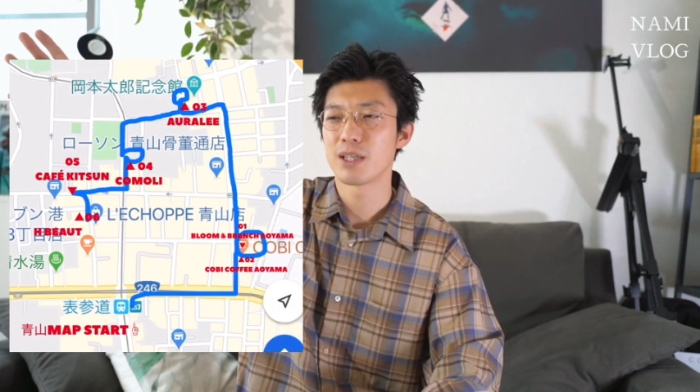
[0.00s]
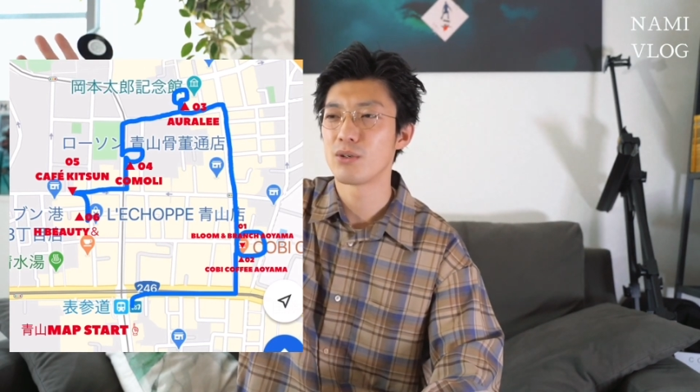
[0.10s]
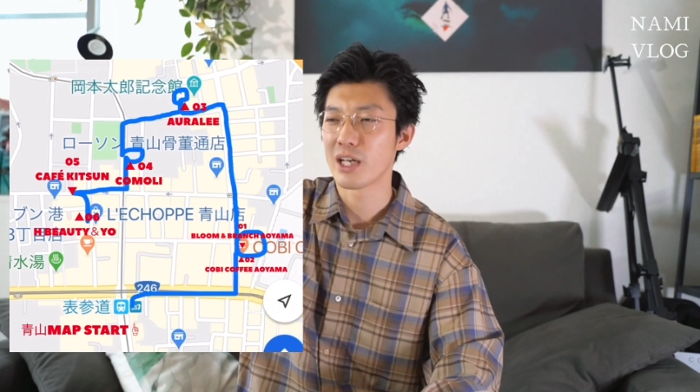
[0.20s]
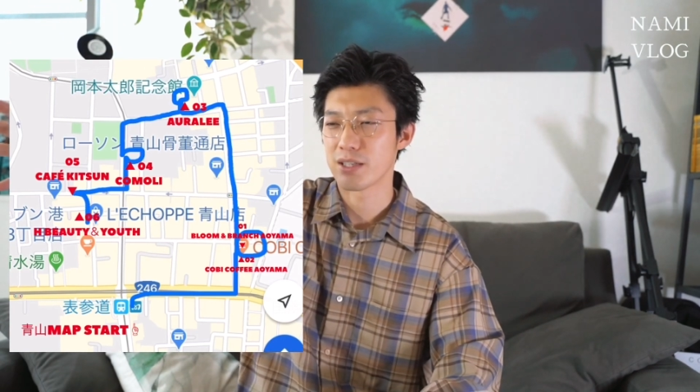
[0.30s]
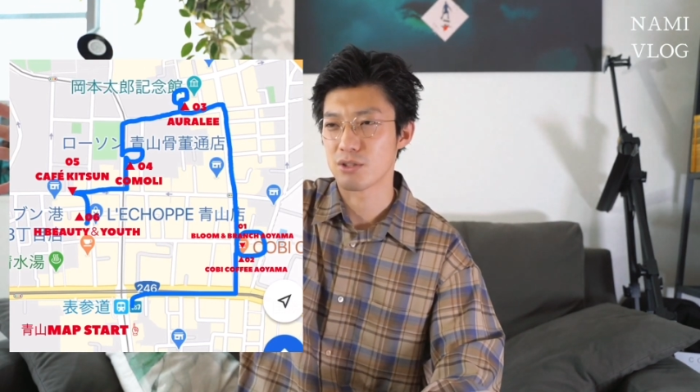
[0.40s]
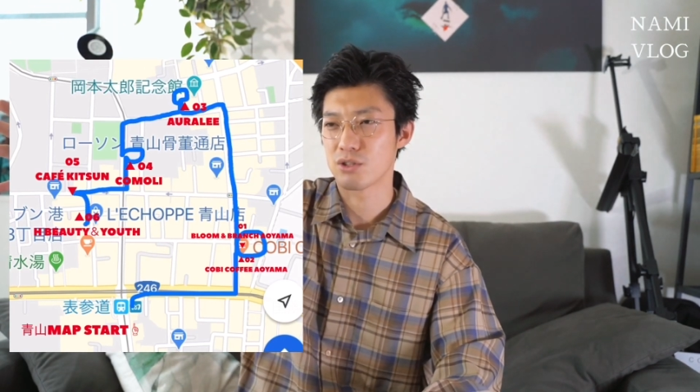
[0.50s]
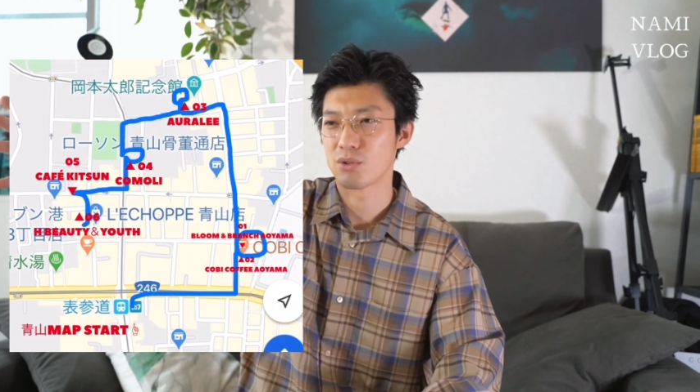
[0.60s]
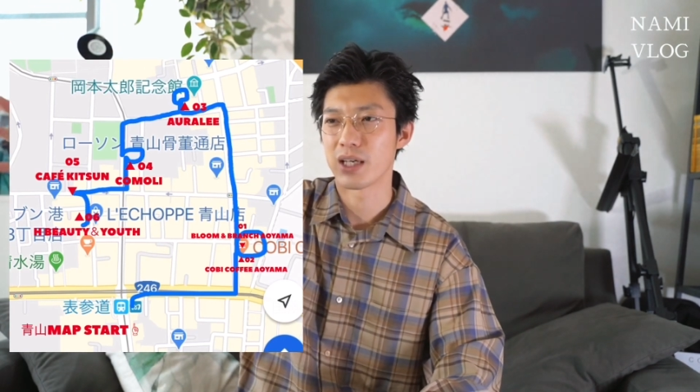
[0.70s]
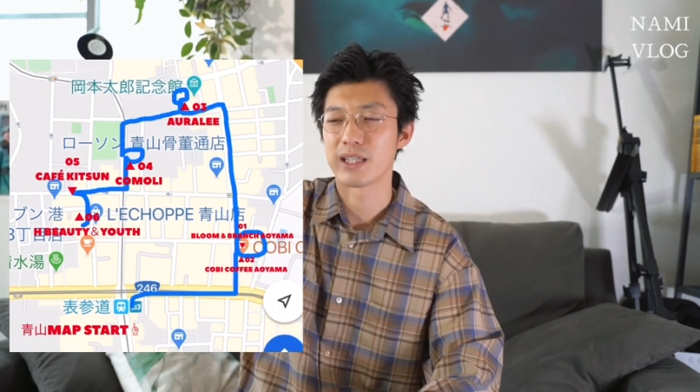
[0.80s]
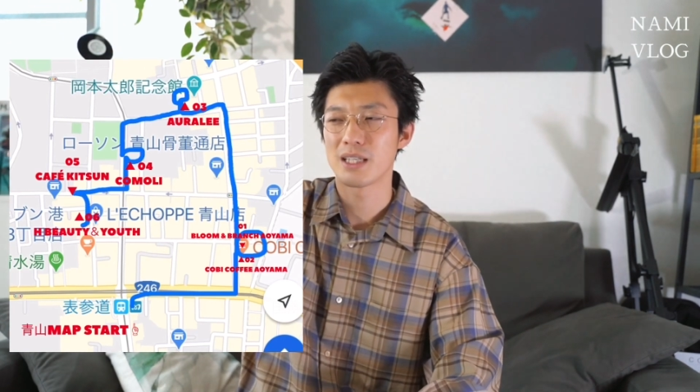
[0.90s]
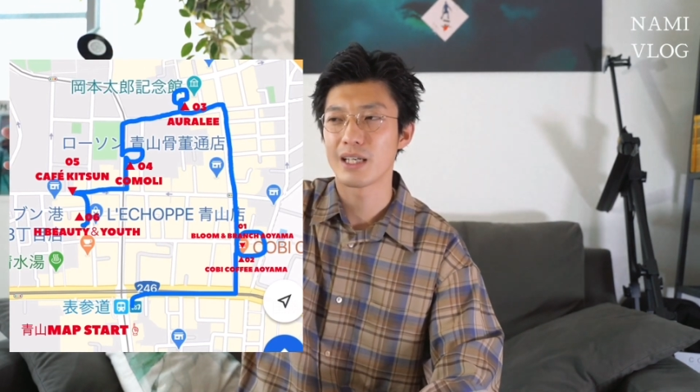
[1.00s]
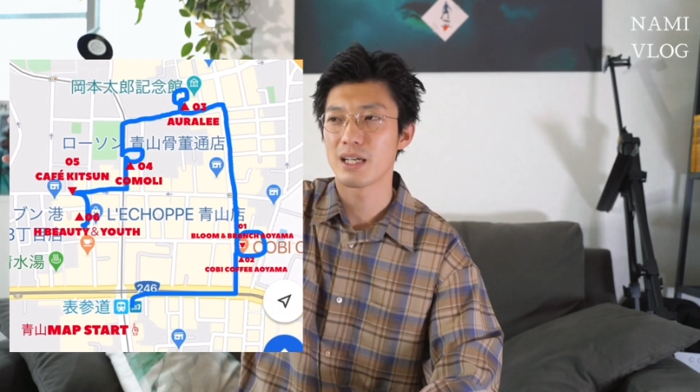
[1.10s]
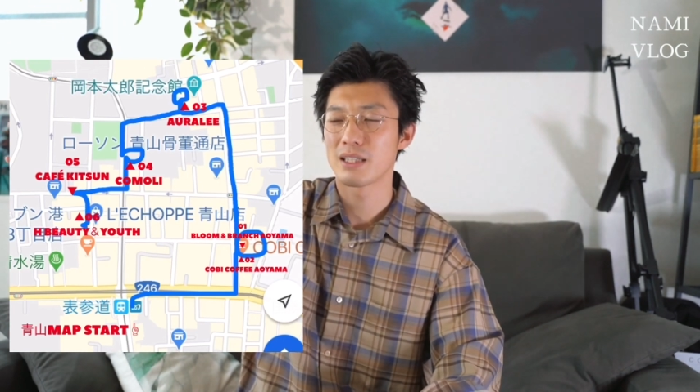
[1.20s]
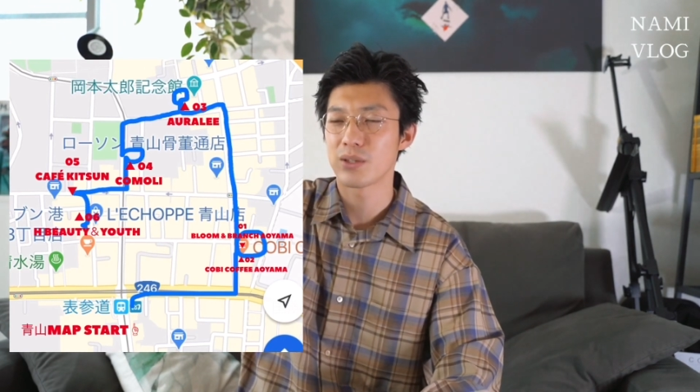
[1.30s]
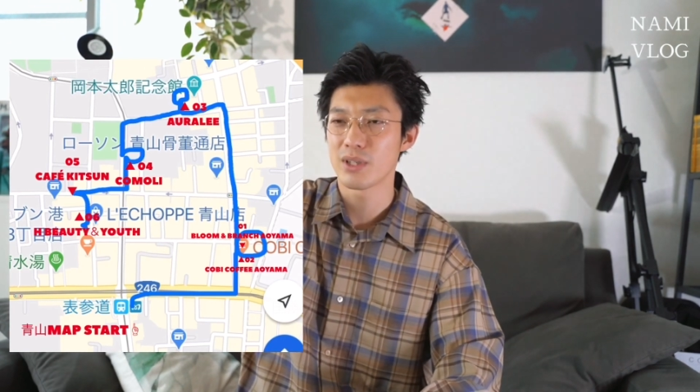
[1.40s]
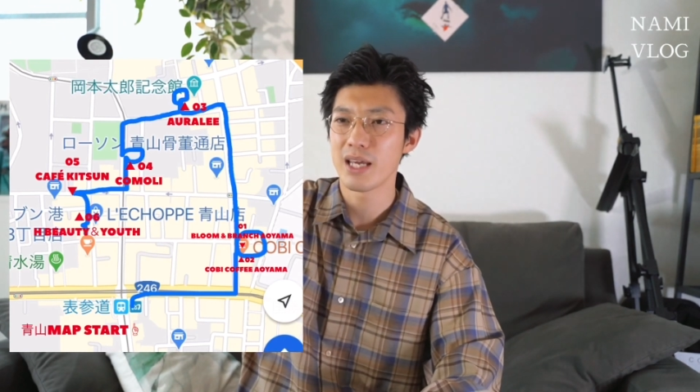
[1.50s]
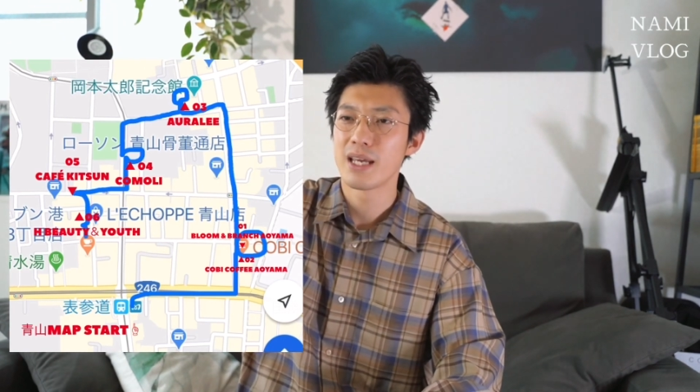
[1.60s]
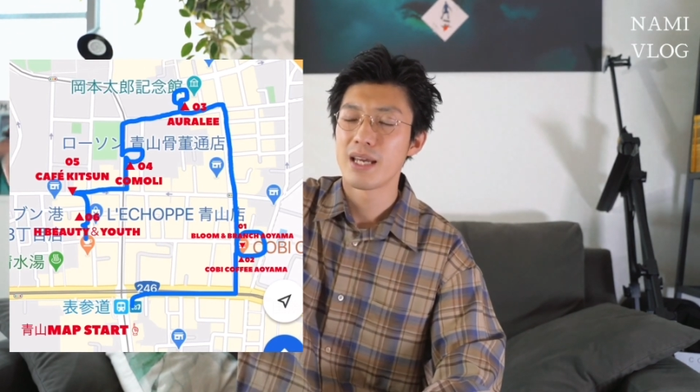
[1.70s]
まあ、今回はちょっと紹介できなかったので